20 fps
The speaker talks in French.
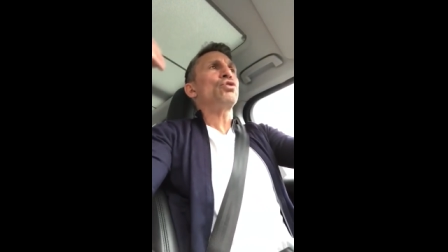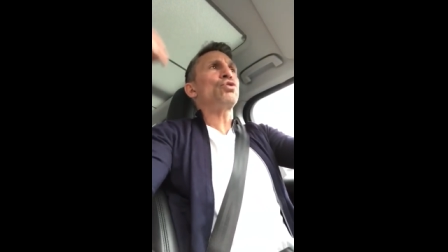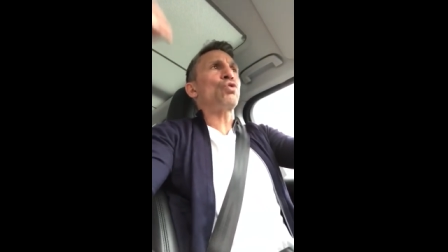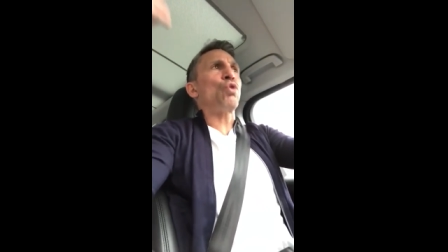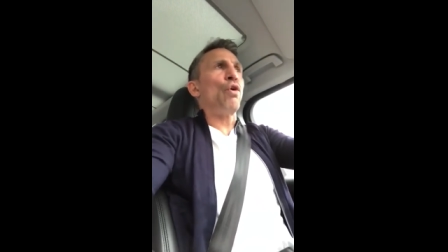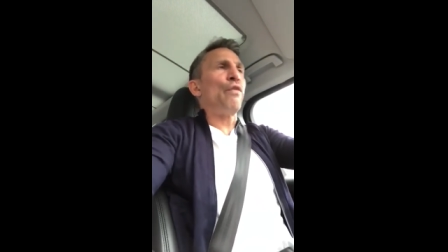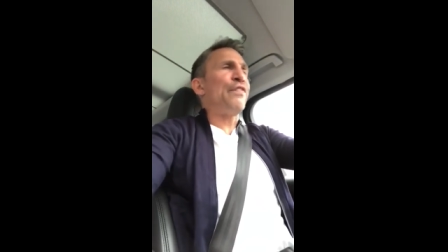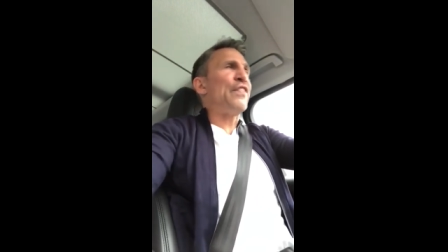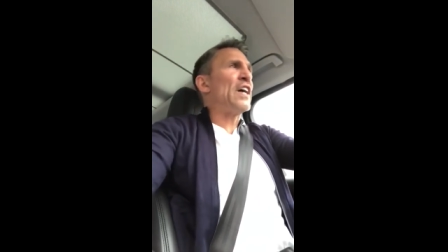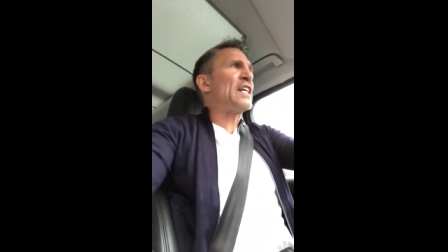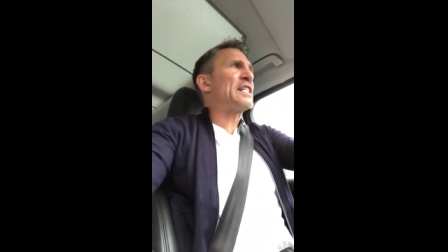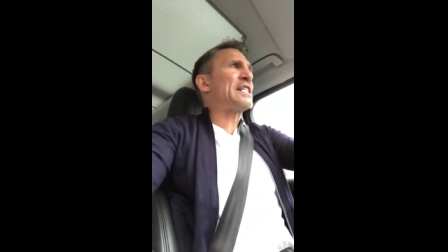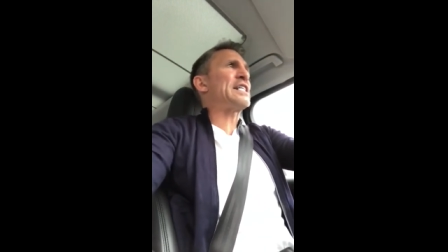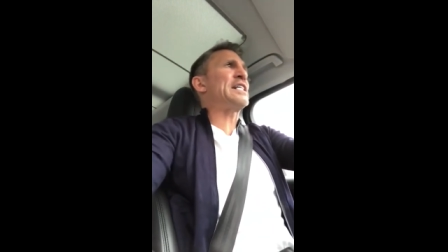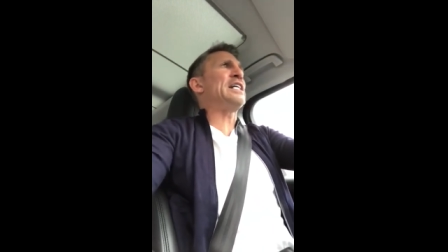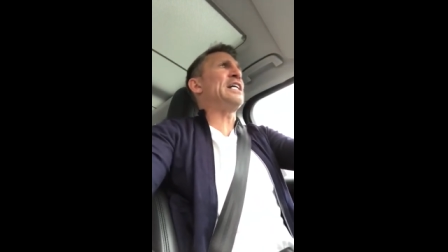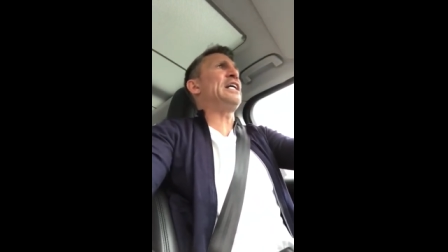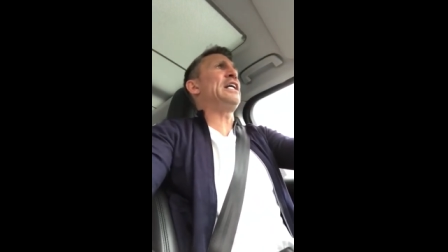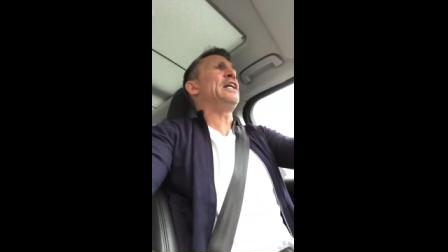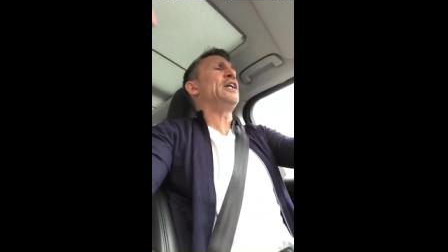trop
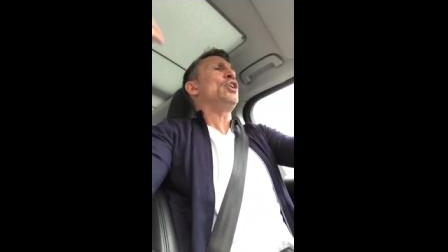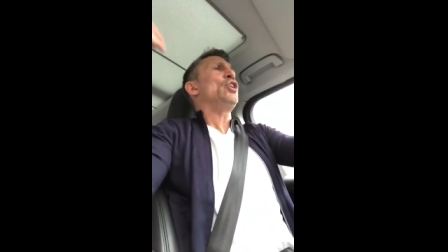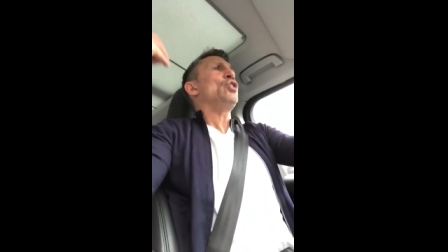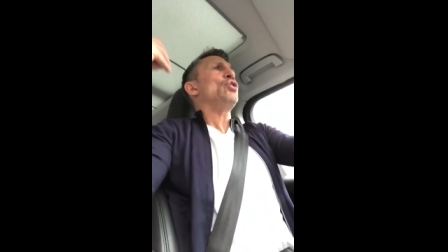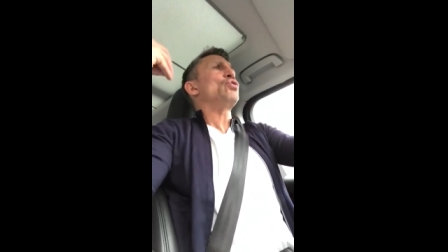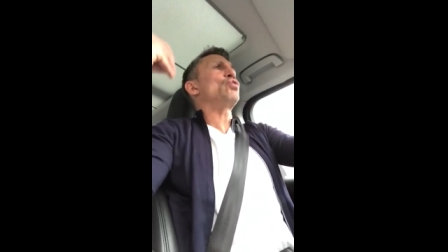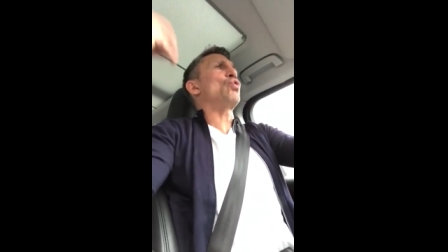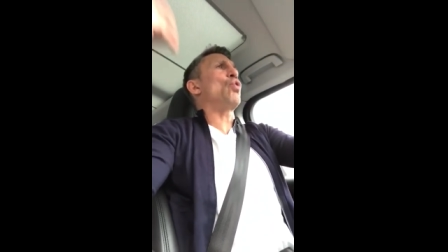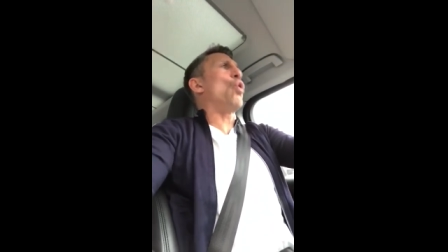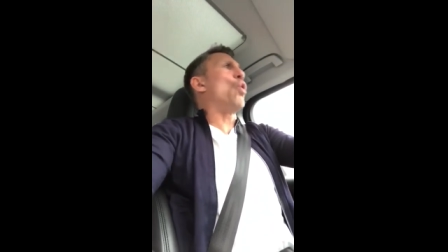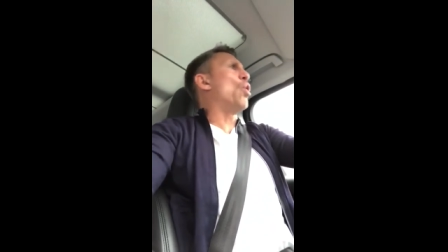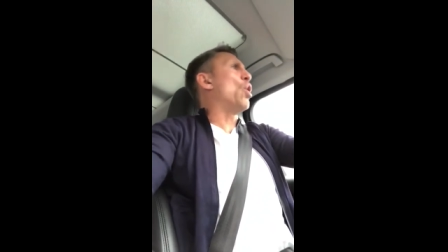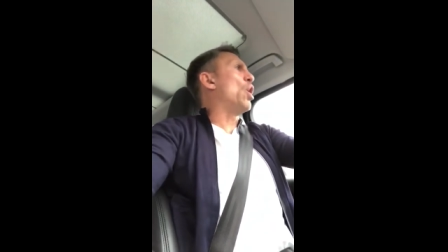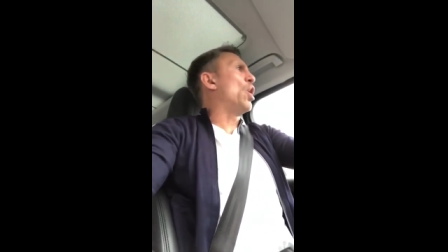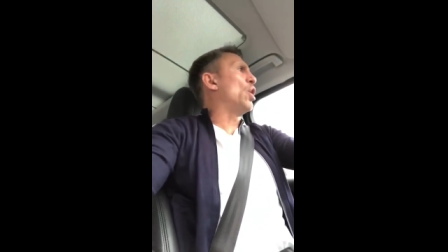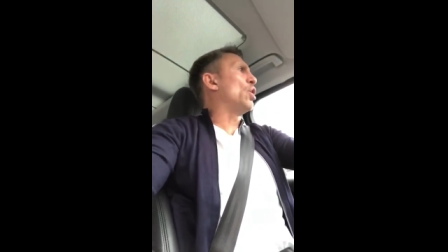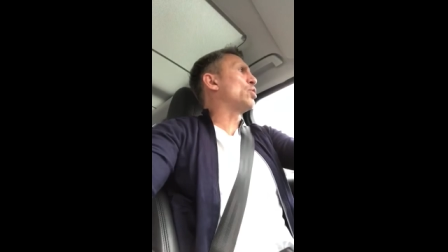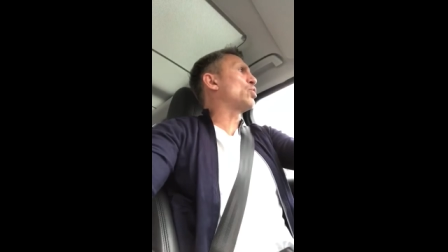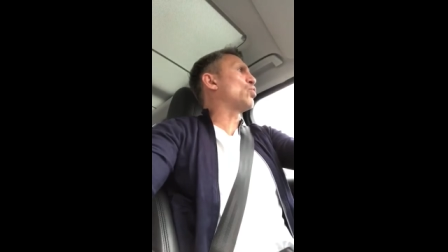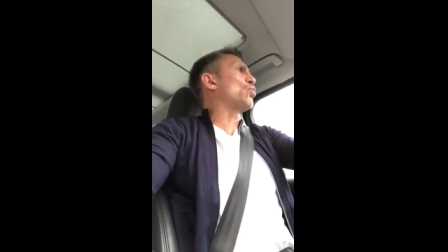facile, trop,
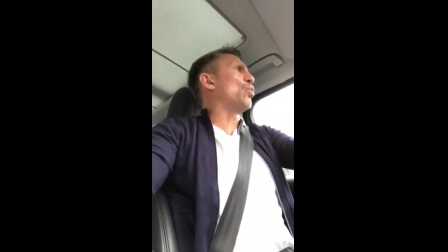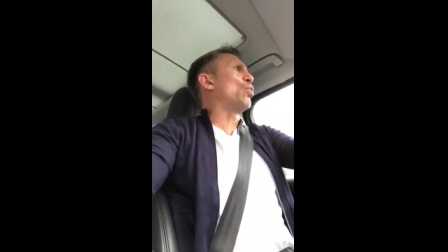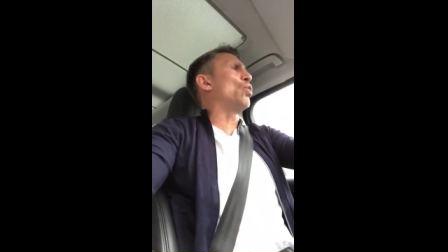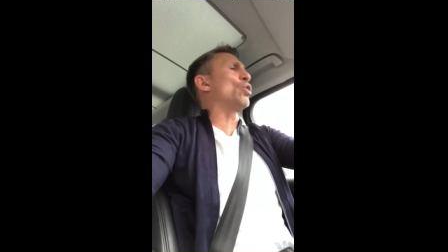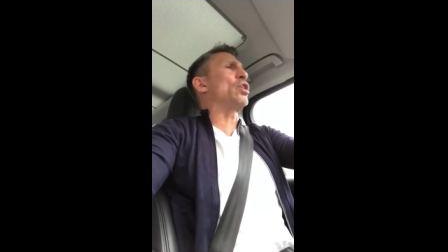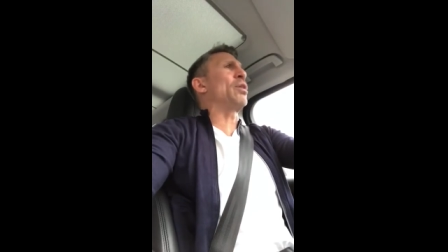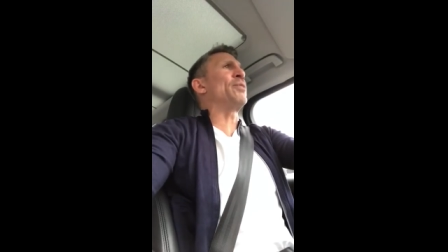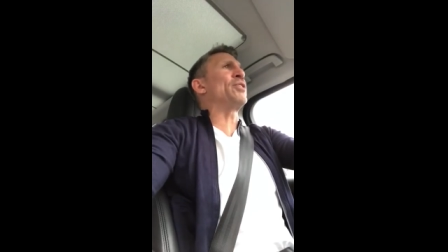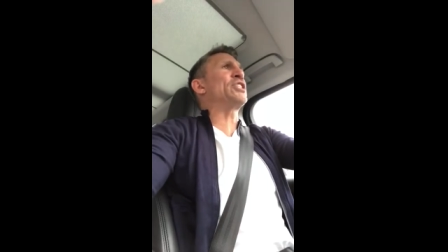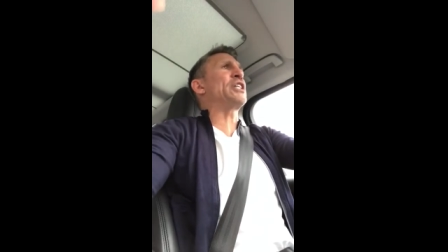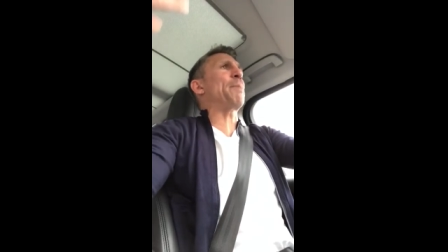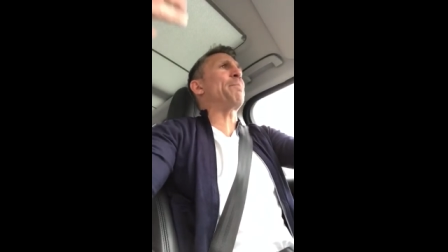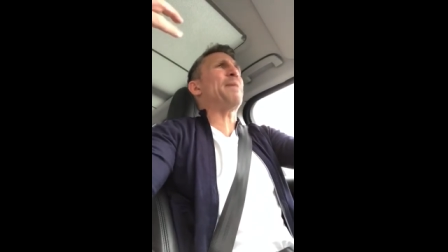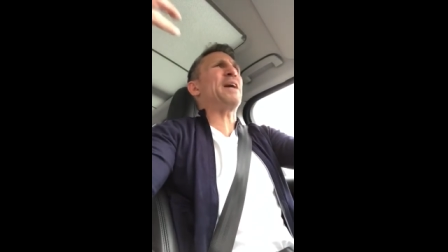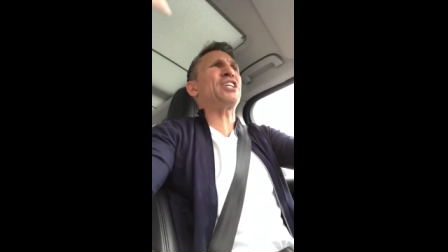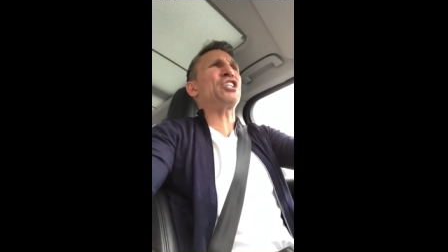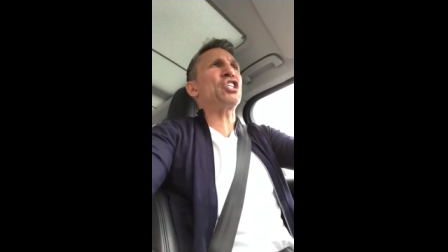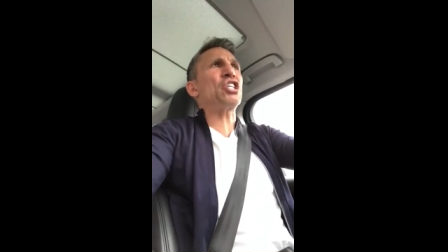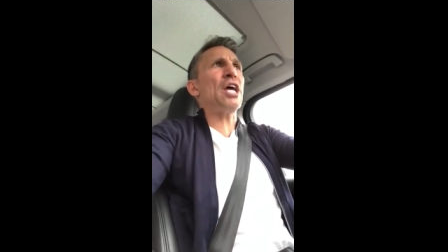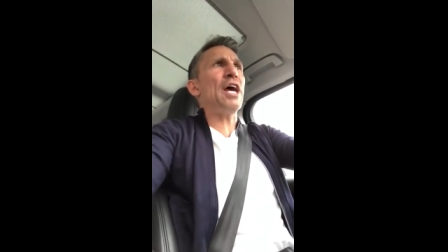euh, trop, comment dire,
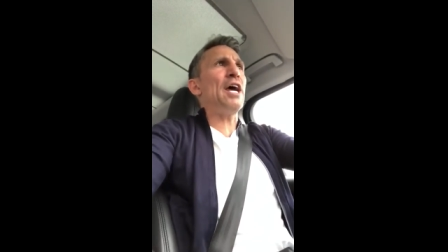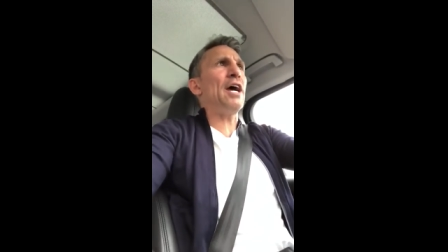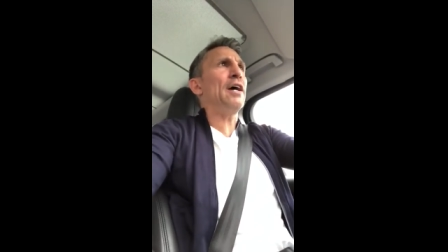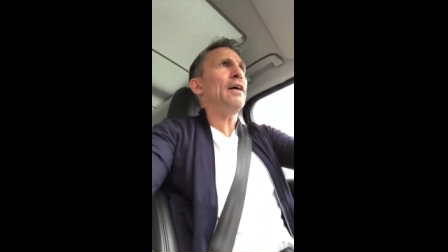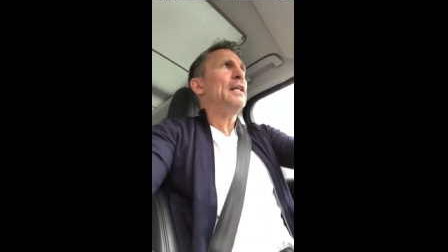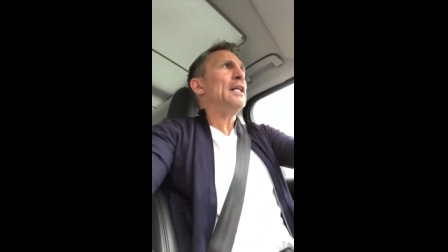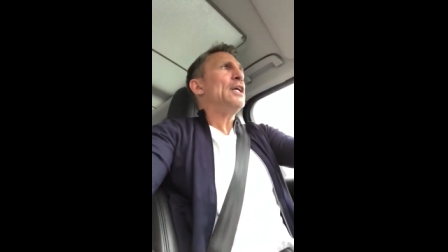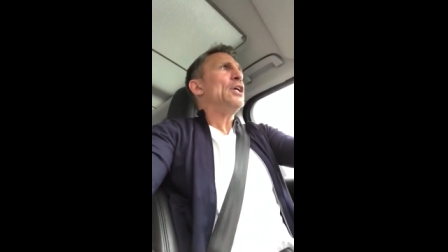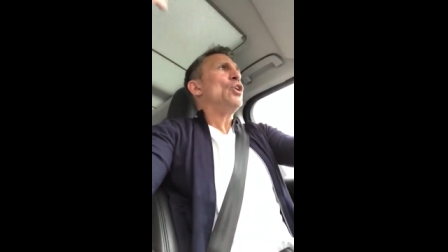pas cher.